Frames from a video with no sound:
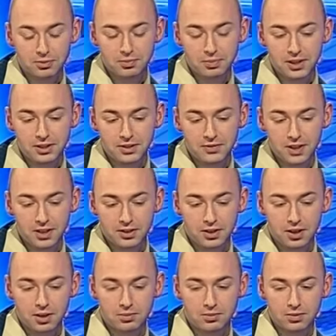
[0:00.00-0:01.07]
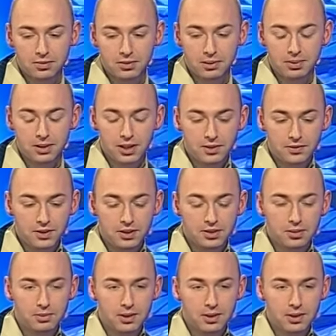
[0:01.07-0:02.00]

pięć w jedną, na bilet w jedną,